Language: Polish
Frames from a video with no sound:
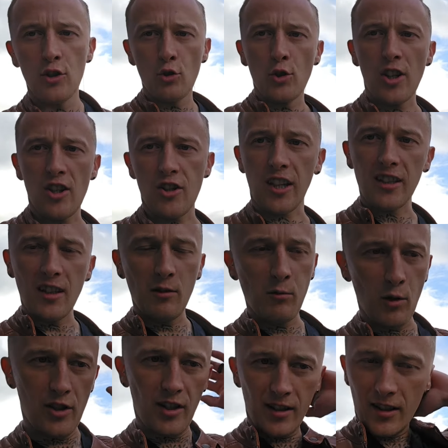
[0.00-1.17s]
Czuć aż taki
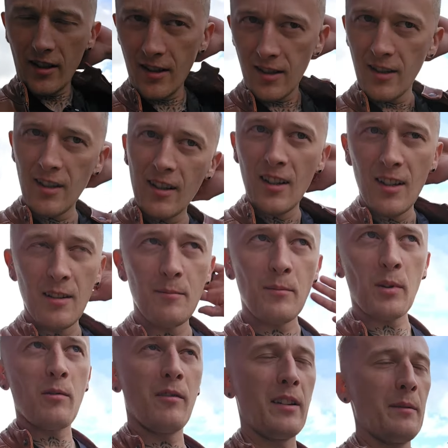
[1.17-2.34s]
chłodzik
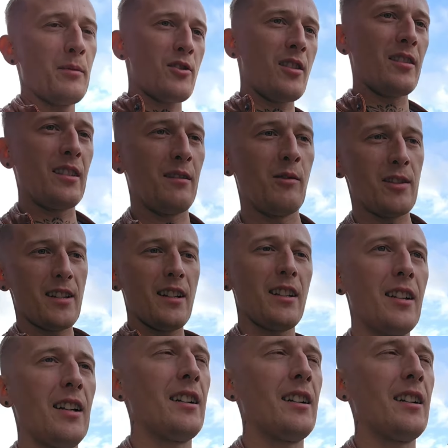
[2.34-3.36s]
po głowie, po ściętych włosach.